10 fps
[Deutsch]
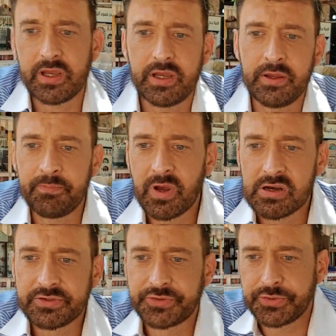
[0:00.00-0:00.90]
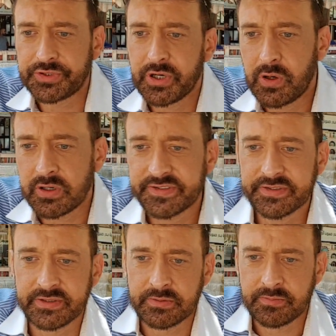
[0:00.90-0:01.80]
Im
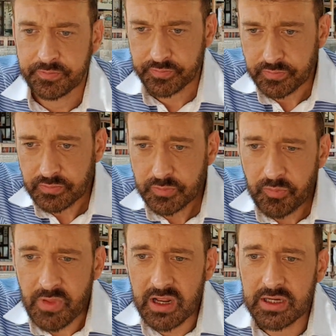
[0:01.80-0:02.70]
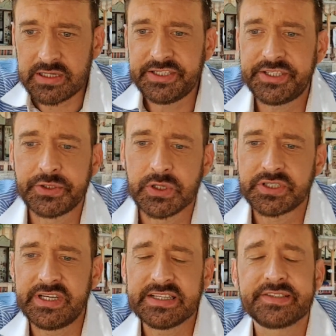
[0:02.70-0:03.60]
Südosten liegt noch
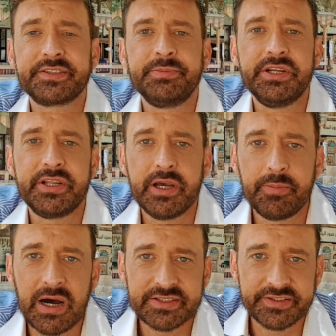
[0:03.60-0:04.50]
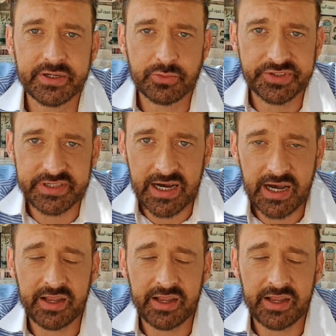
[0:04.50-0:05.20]
die letzte Militärbasis der USA,